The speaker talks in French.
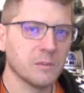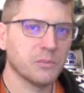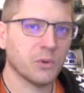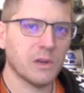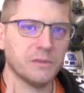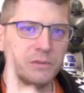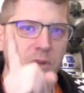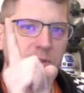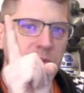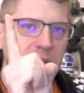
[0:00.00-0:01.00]
pour que la
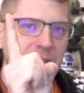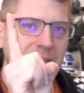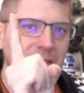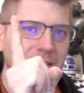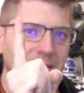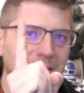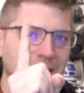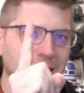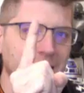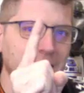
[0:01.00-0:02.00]
fleur de lys
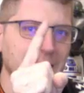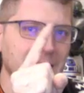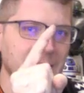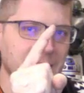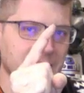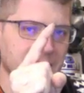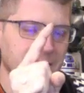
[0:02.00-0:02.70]
s'incline